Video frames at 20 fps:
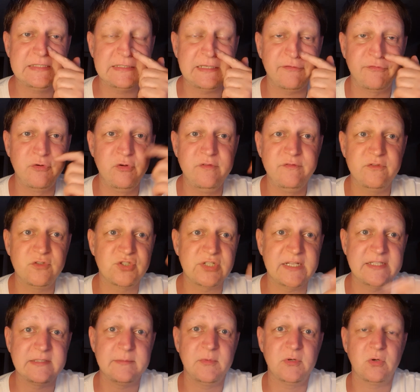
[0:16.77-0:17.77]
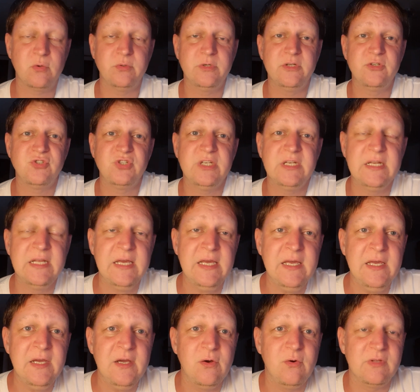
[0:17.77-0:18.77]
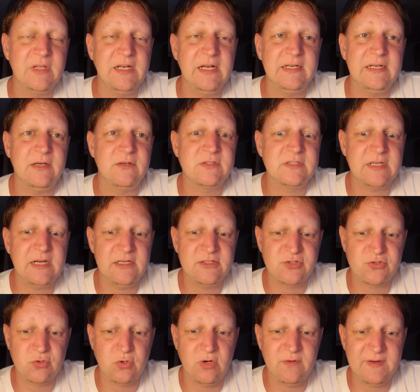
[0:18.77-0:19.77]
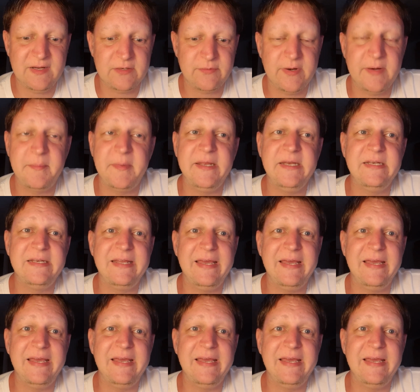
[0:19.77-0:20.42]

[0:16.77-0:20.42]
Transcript: Nach fünf stand es immer noch unentschieden und dann hat der australische Torwart Red Main,